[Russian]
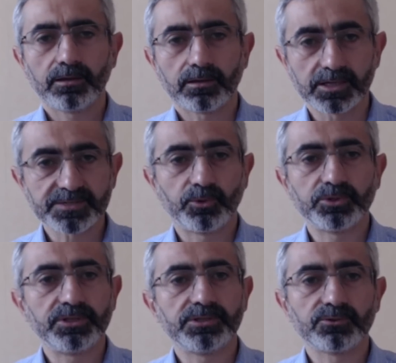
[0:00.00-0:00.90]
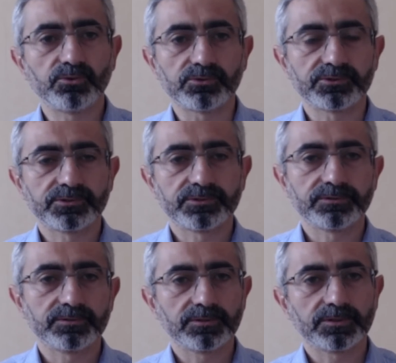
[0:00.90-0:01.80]
Господь Иисус
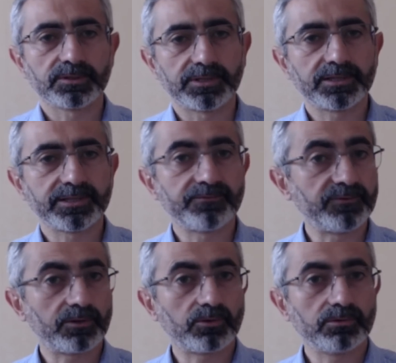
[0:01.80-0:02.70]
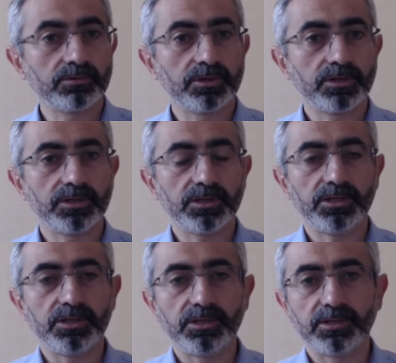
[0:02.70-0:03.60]
дал нам веру
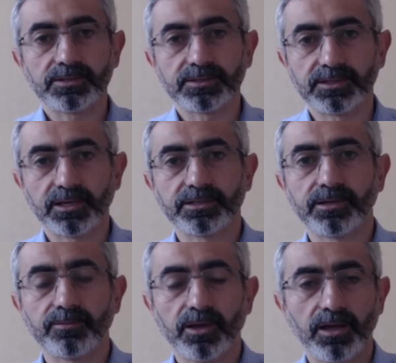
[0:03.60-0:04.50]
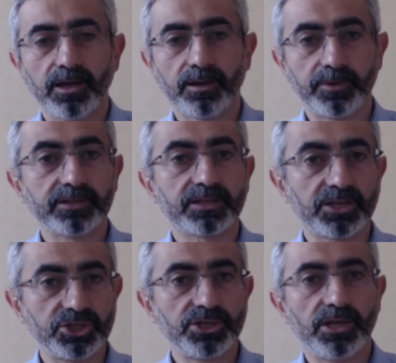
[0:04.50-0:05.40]
и дал нам обряд
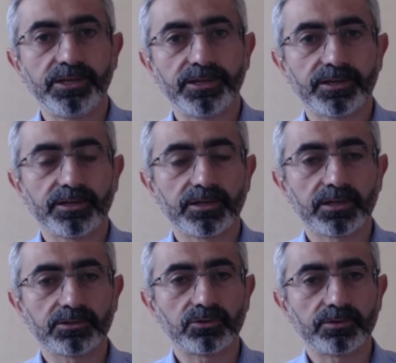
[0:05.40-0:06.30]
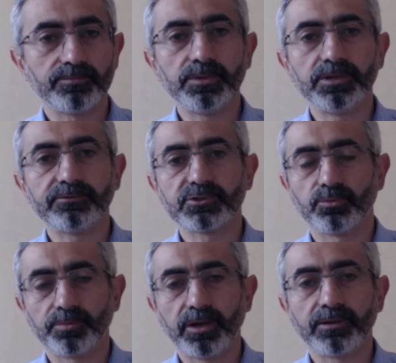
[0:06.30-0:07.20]
крещения, которым мы
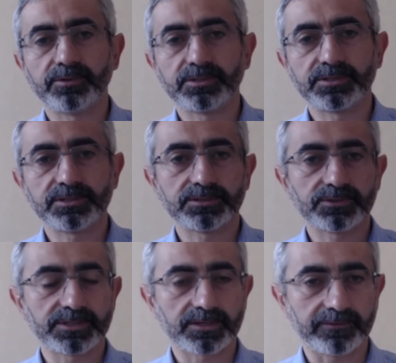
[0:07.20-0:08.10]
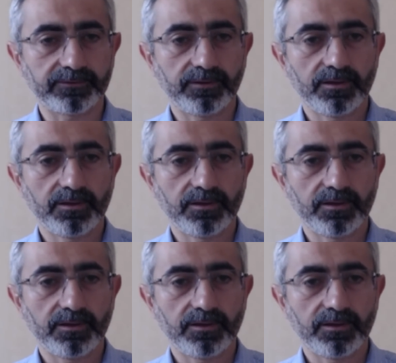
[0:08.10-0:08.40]
вступаем в это тело церковь.